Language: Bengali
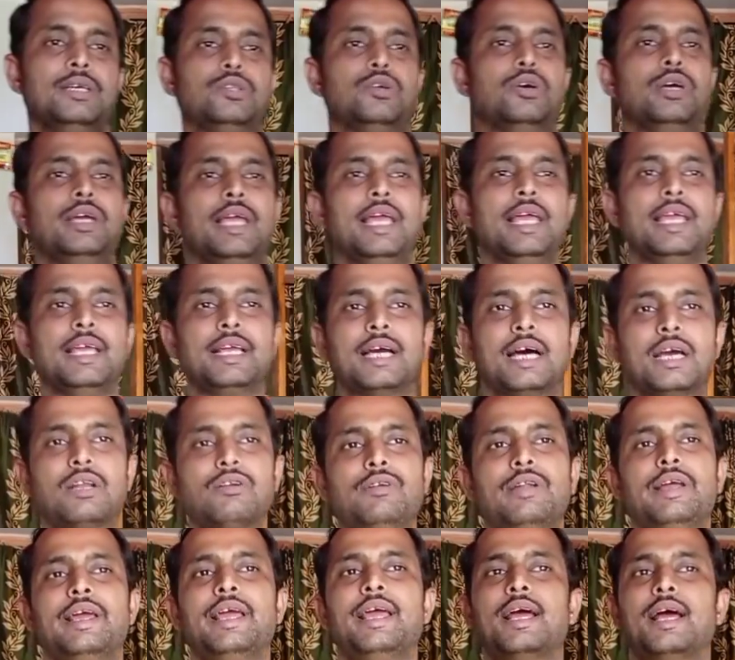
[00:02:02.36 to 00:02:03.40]
তো এই
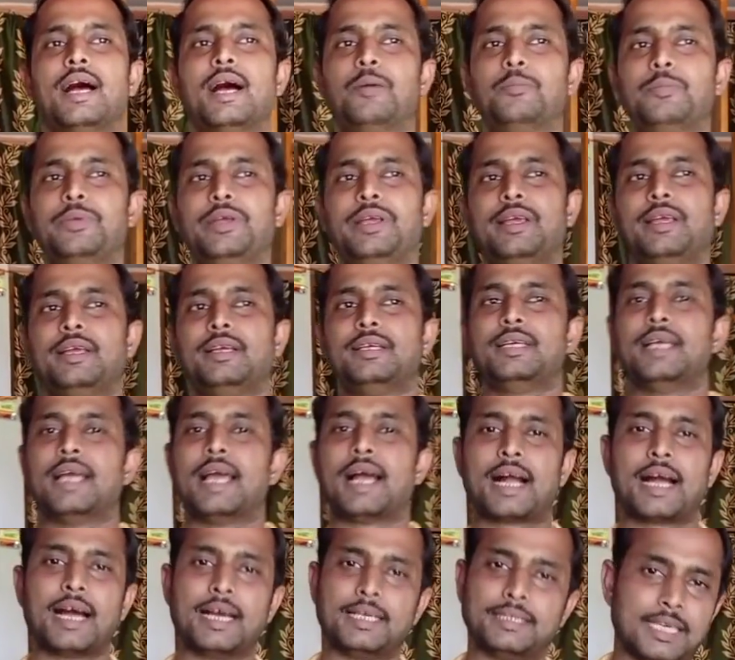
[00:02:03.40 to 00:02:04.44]
কারণে আমি
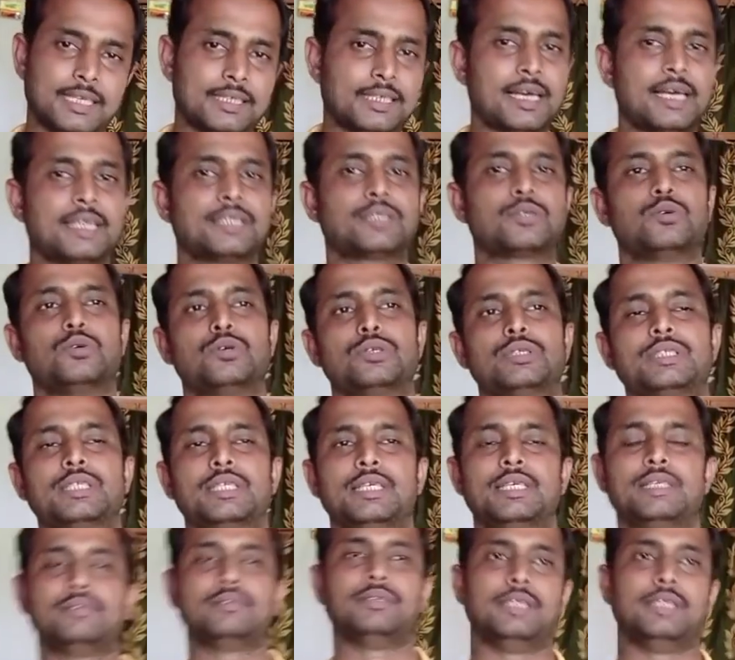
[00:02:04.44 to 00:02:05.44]
একাই যাতায়াত করছি